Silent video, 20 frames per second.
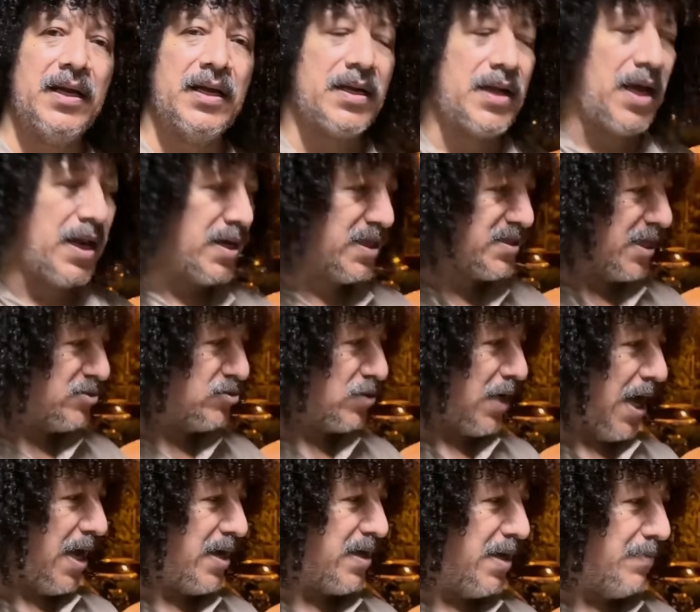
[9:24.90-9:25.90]
Karena saya
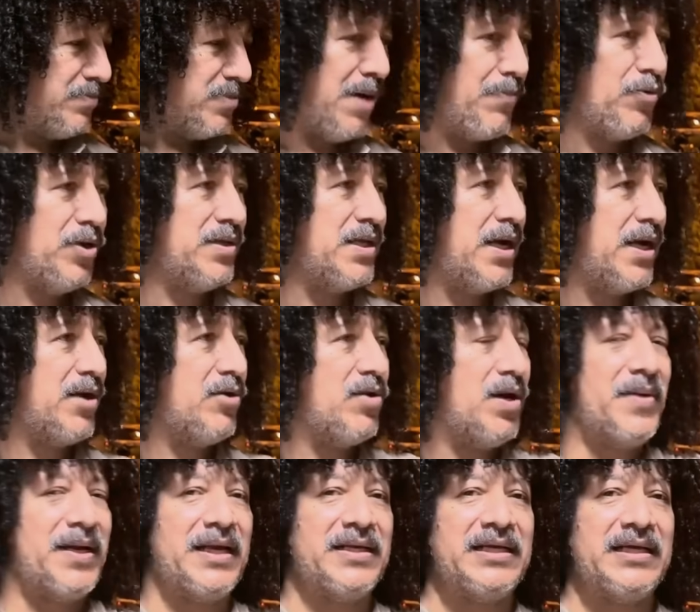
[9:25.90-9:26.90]
suka ayam, nggak boleh nyalahin
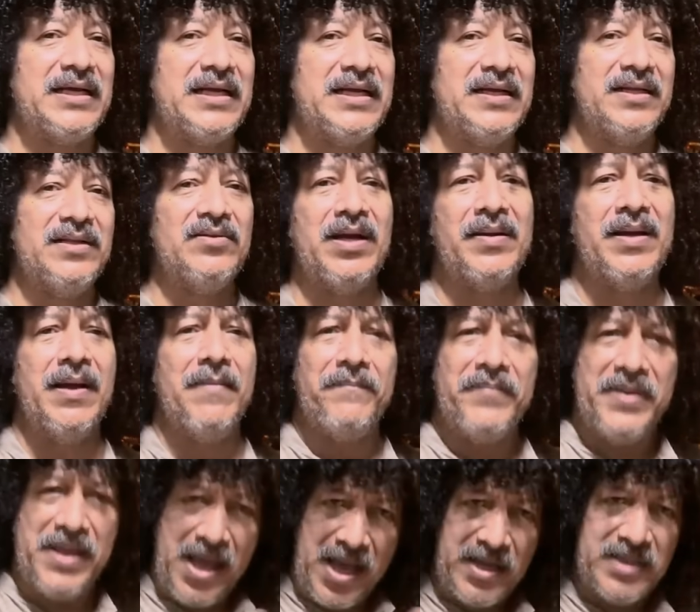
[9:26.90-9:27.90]
orang makan kikil. Itu
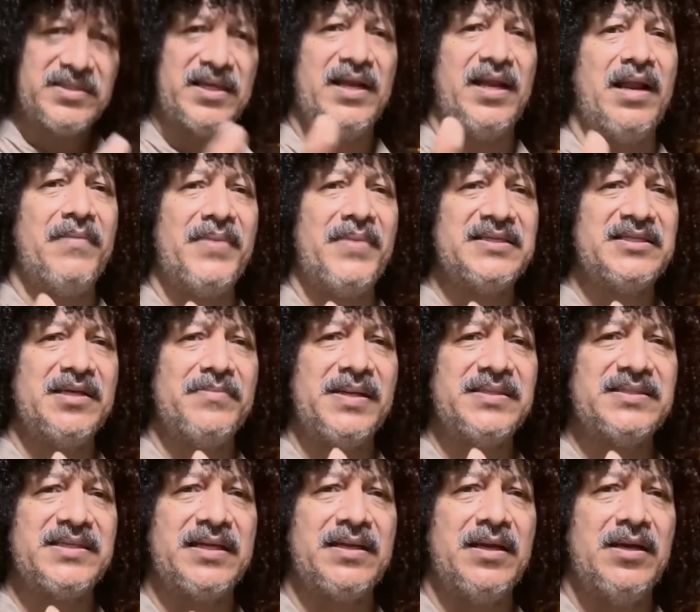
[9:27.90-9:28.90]
biarin selera
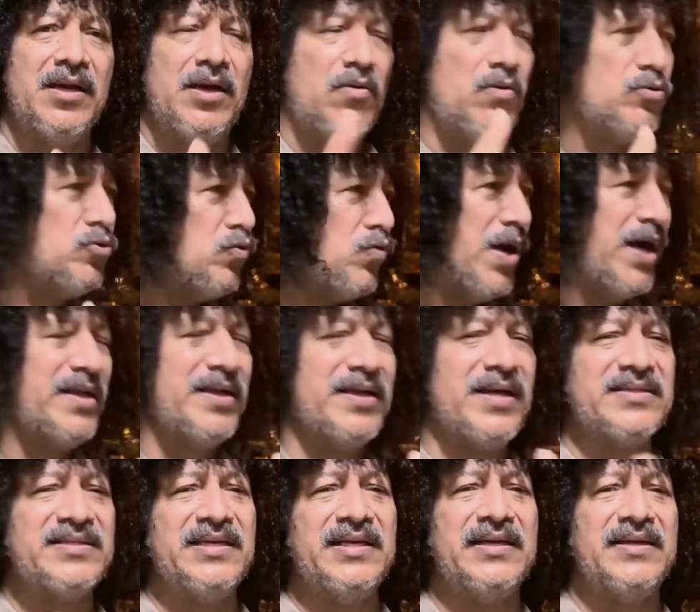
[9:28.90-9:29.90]
masing-masing. Wong Tuhan yang
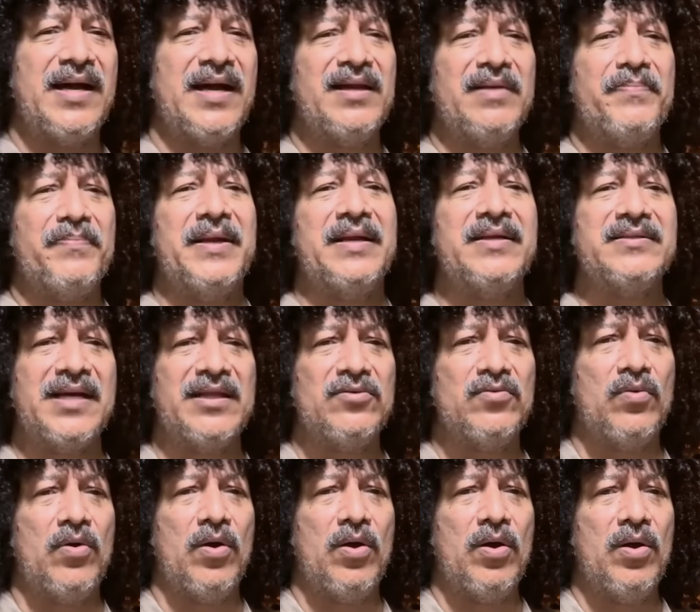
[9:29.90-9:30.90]
ngasih hidangan lebih dari
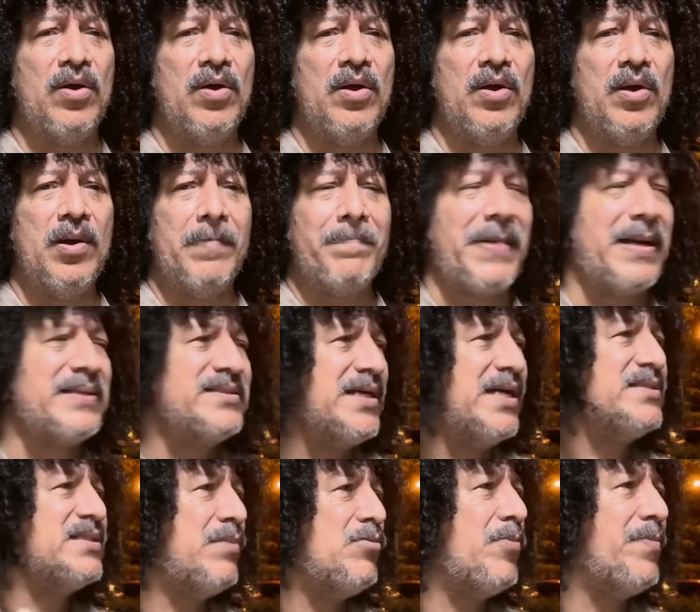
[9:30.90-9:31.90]
satu.
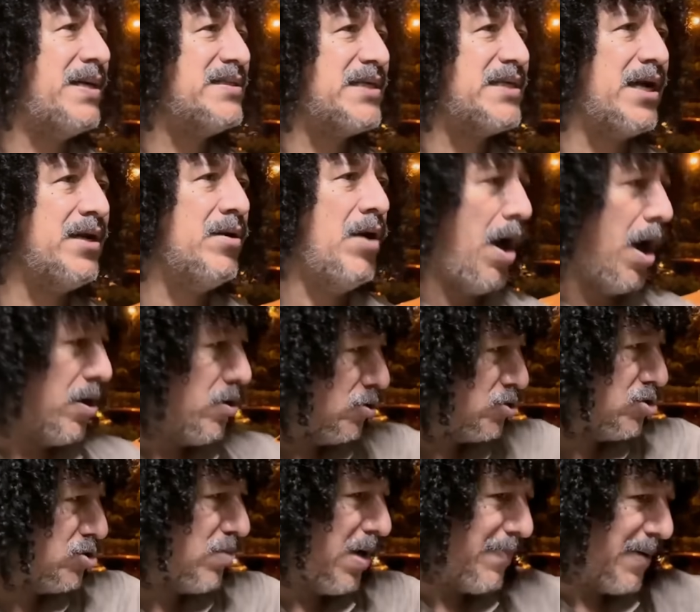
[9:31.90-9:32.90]
Masa saya mau masakan, ayo
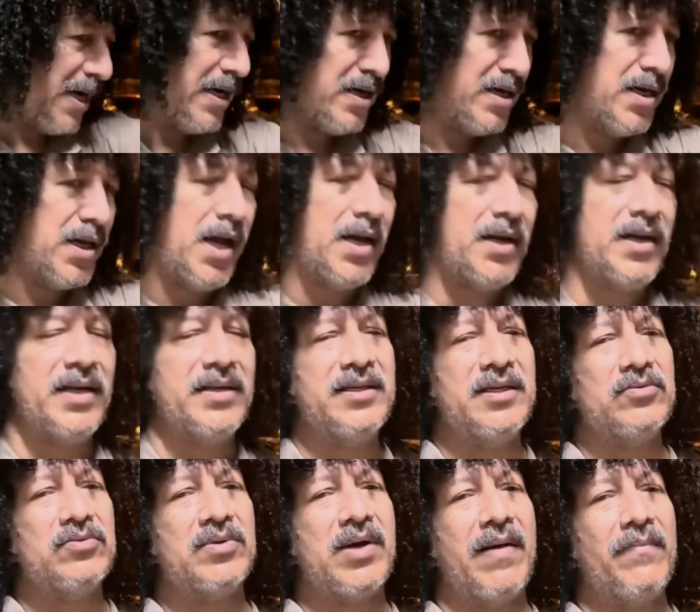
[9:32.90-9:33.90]
semua makan rendang. Kan
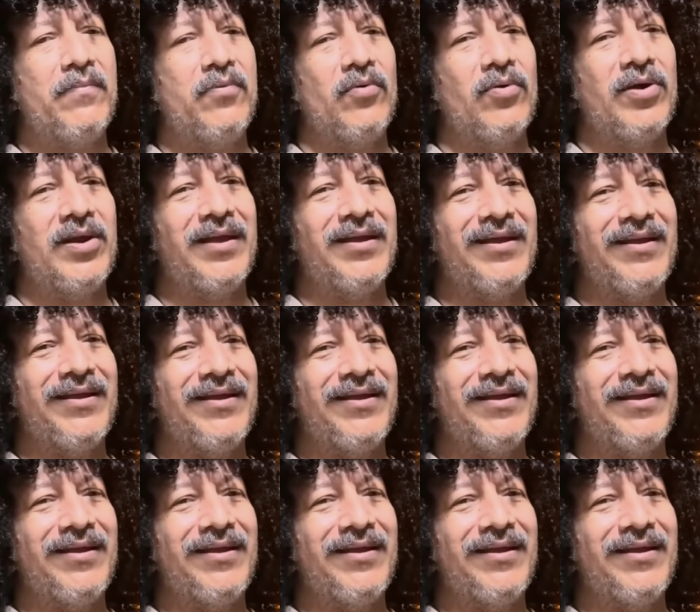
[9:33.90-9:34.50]
itu nggak boleh.